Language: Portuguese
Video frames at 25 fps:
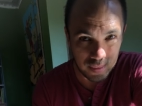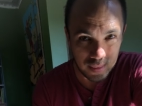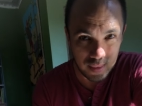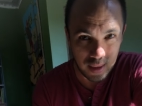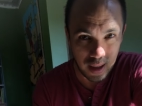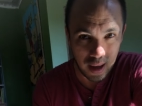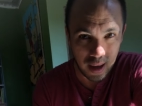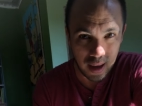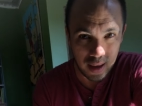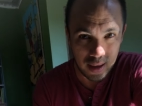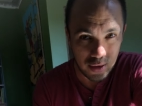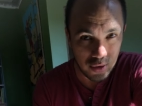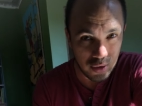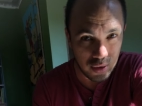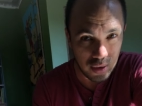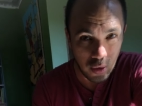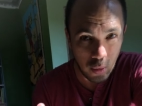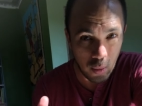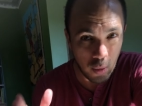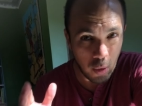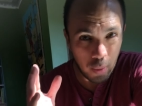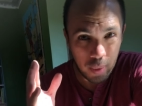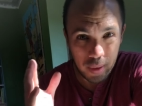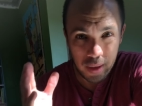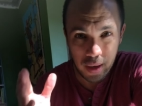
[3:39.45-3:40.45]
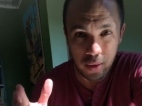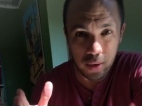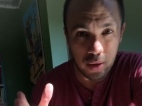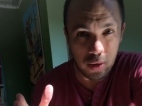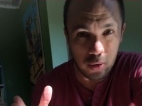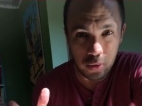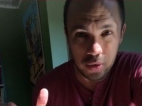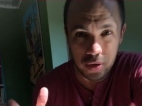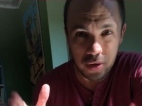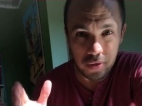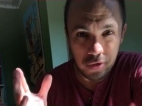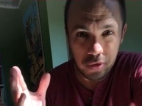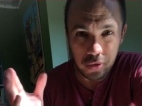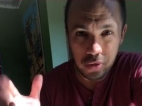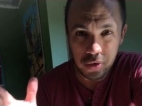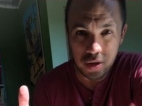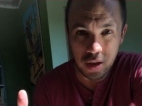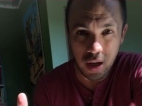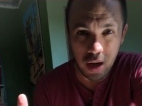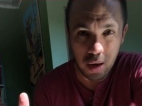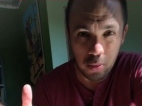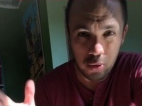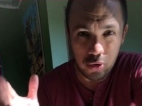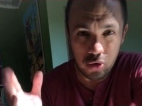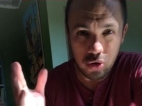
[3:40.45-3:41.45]
É, isso é uma opinião, inclusive, do
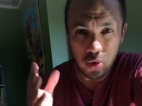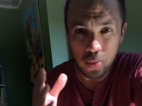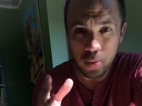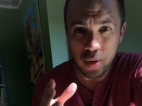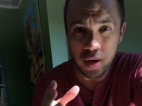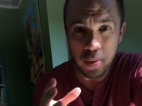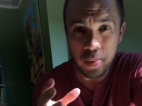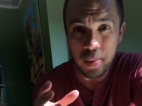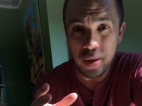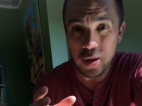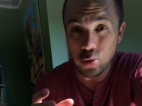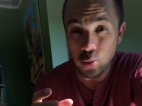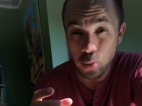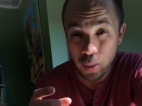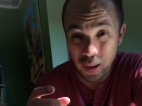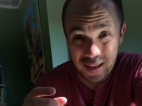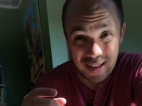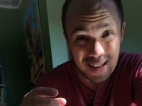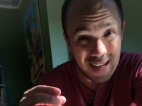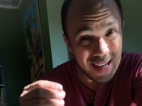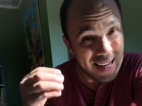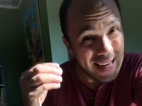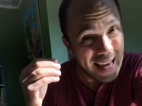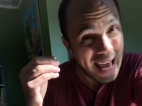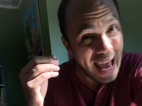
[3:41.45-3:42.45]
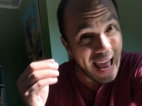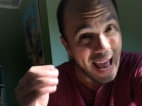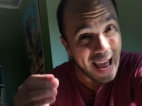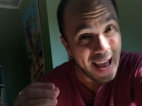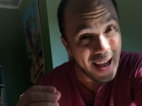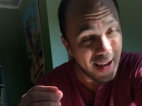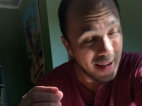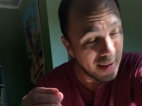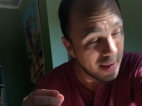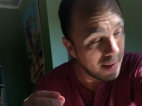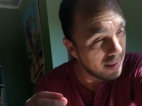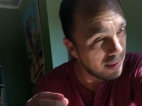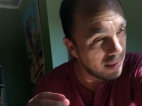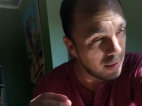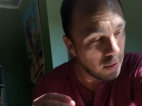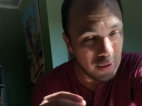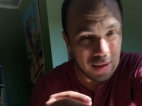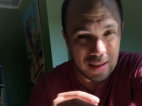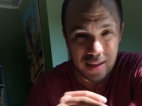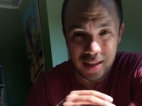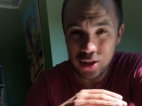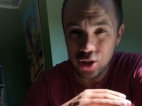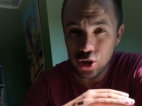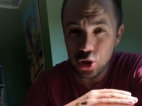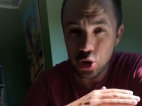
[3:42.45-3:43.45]
cérebro sobre ele mesmo, mas ele é. Não
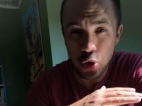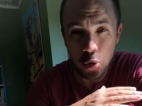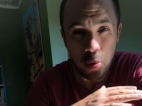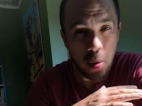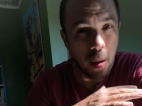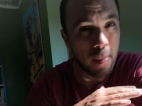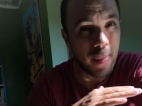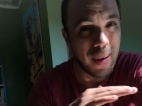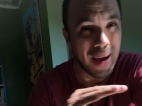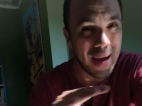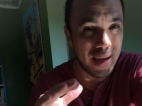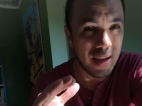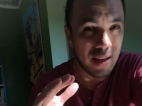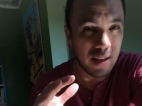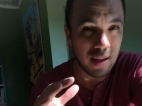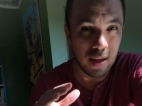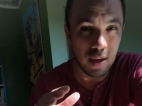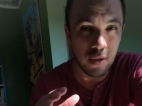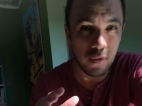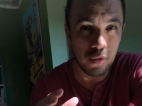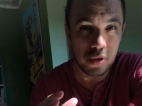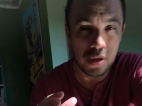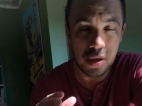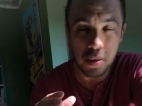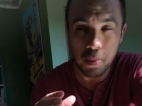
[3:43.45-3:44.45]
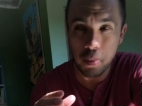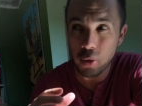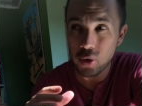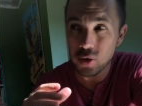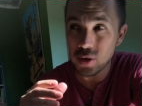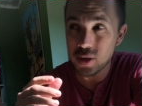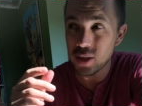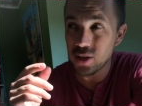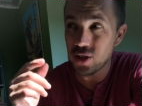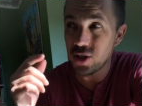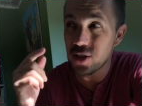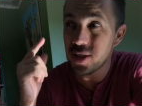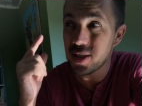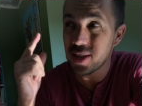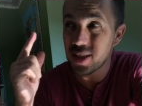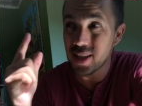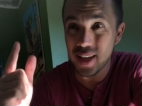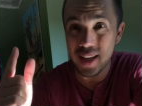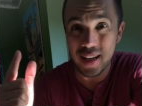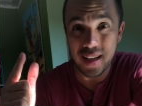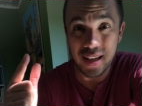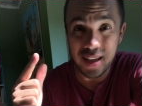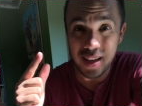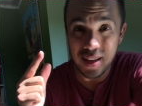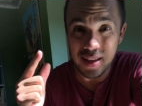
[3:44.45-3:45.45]
existe nenhuma máquina que você possa
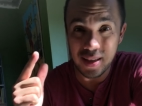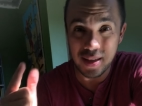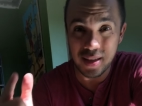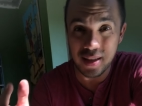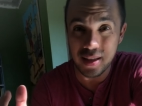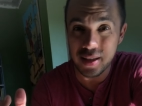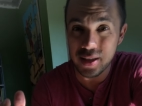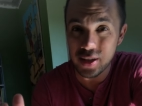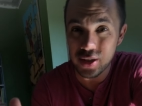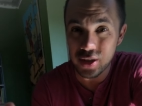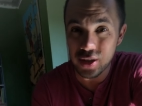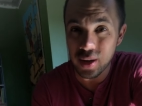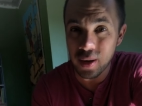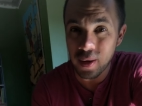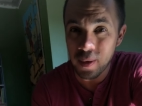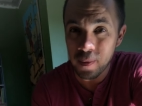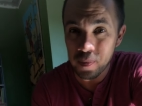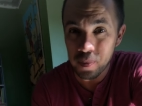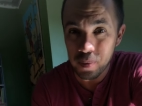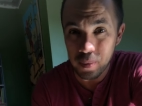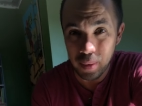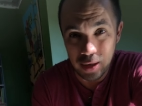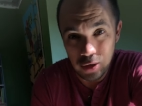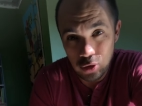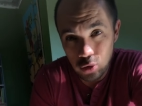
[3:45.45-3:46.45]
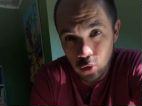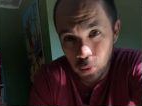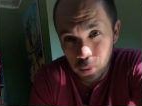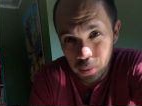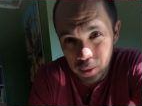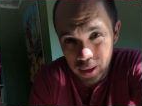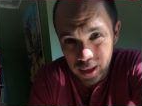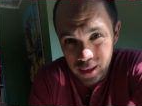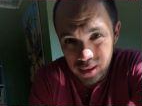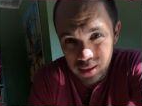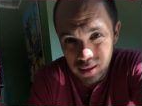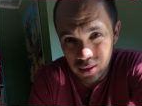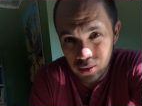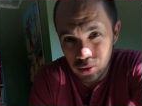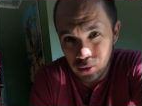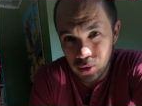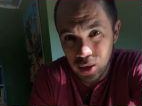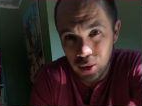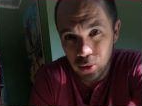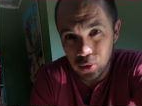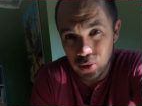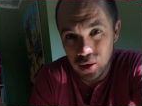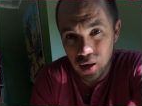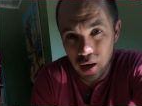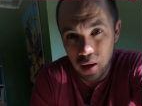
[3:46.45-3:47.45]
dizer que existe mais complexa do que
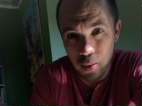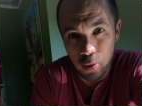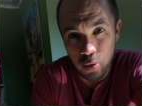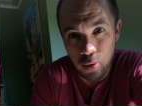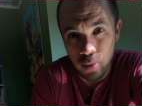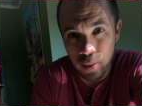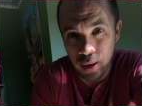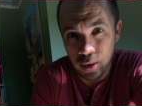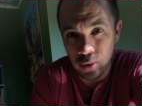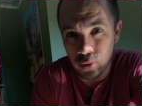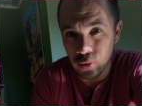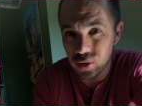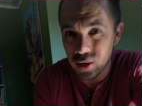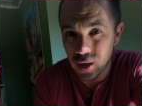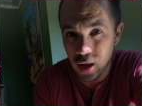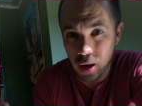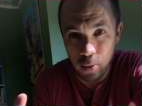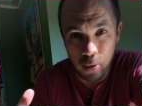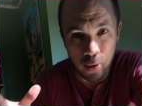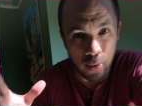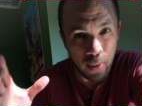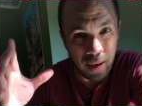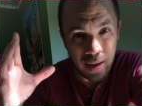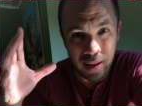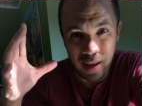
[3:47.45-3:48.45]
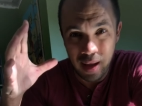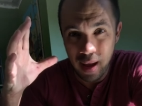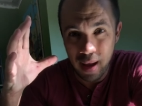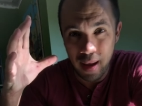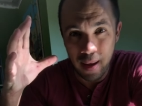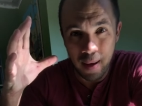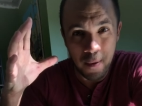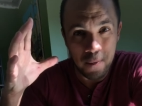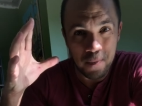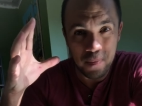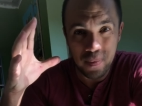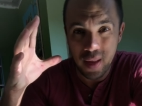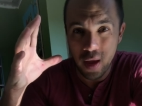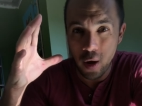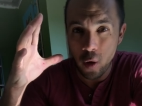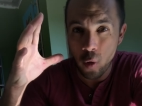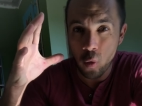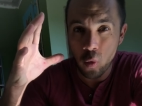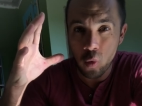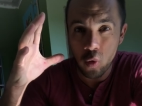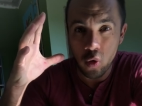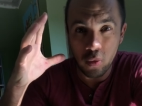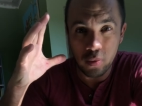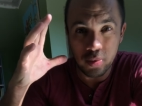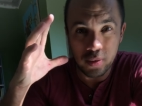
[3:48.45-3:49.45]
o cérebro humano. O cérebro humano é é o
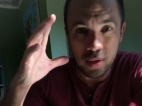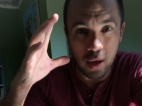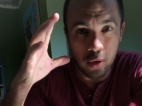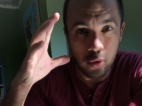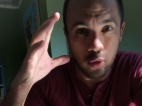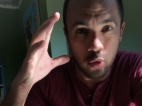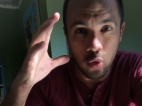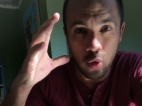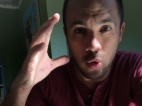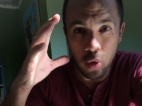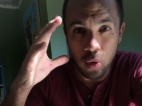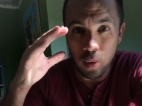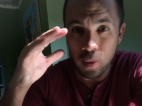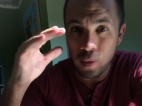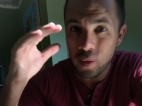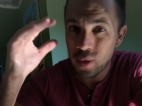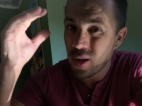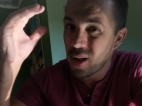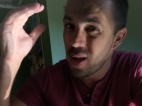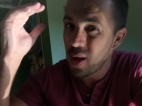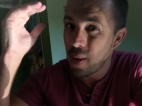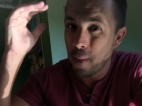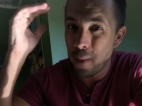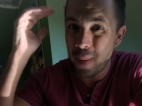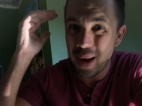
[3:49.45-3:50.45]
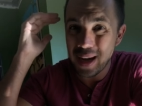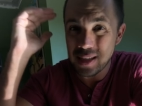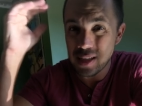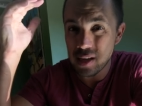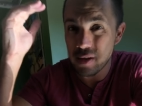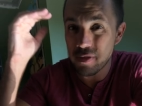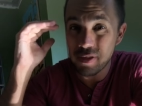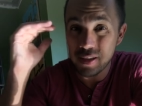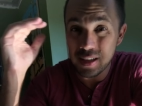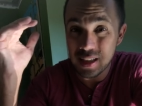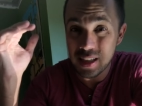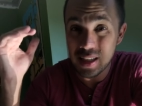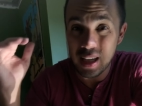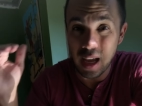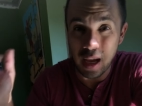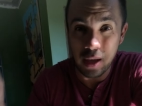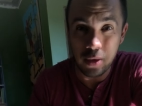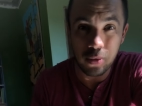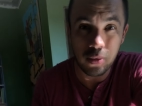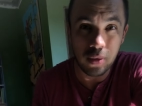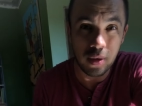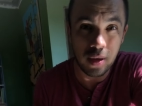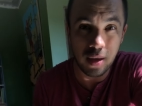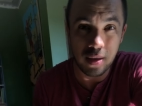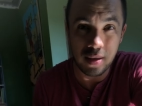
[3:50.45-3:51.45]
computador mais
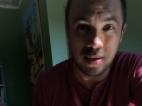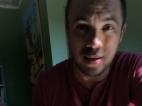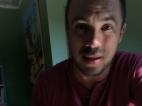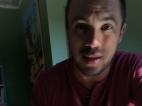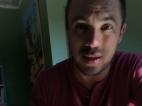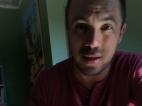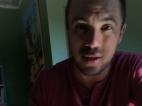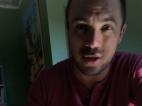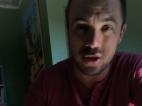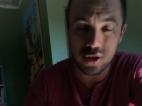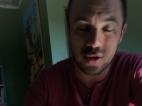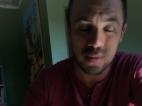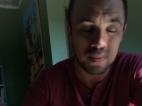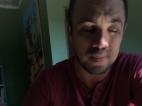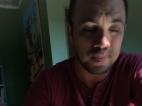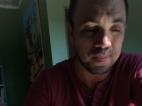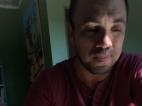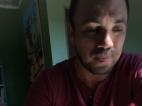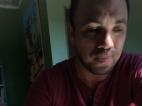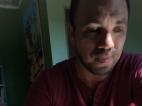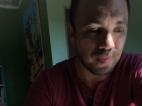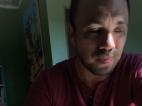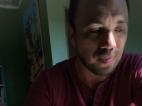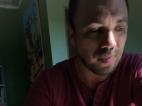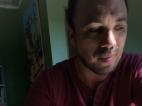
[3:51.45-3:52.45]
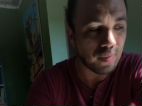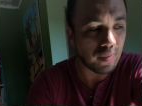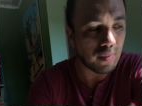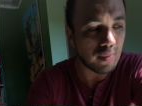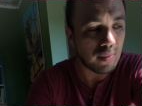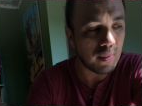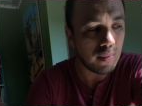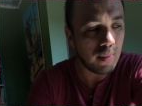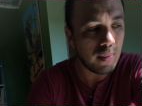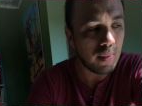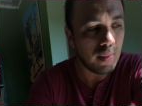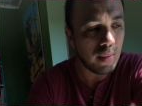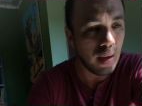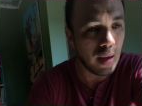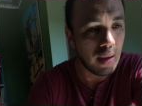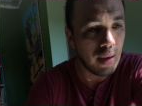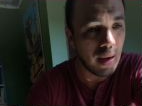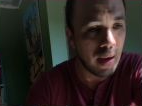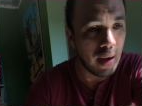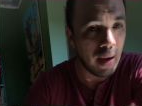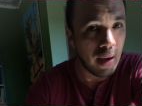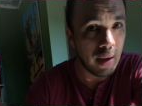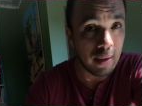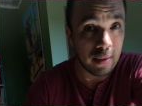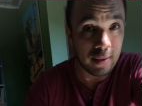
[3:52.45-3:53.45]
avançado que existe,
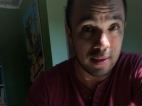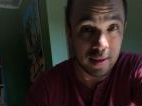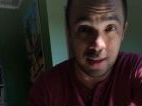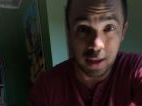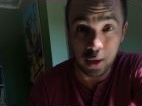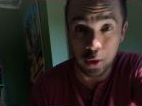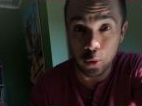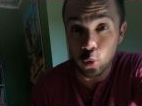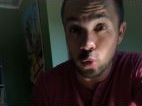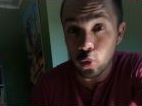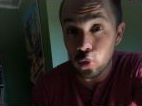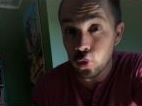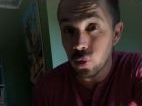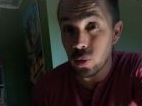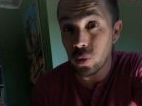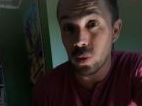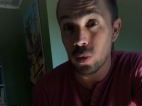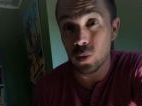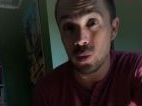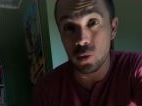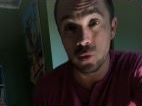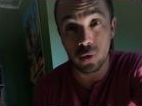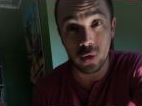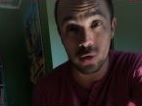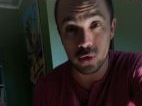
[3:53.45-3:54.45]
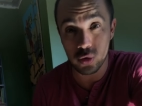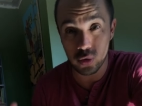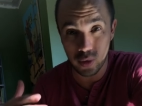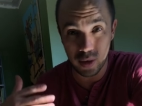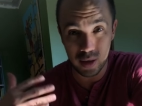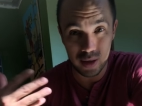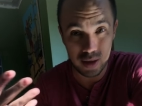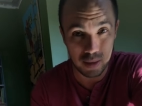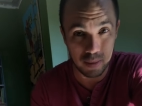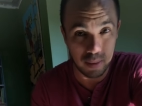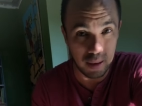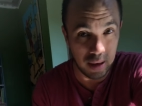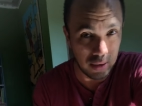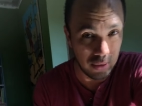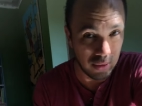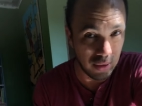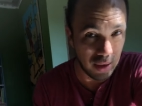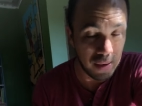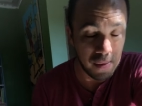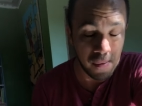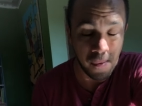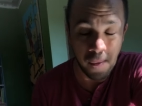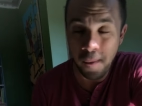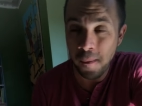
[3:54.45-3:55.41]
ah, segundo o nosso conhecimento, né?